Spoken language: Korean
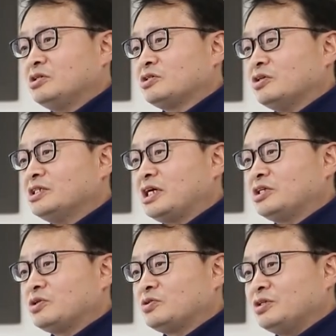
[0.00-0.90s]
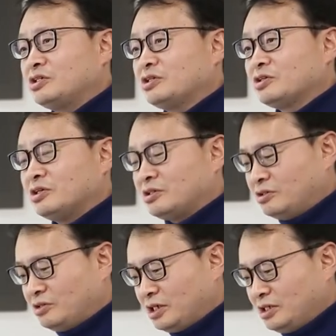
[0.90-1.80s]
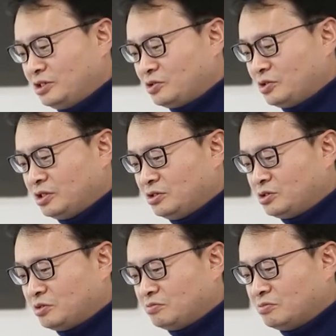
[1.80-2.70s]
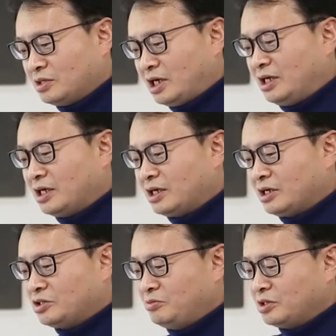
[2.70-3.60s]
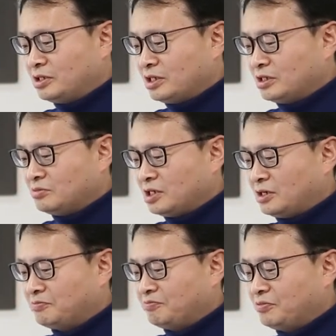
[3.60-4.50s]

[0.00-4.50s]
전 세계적으로 있었던 그러한 히스토리를 좀 간략하게 설명드리겠습니다.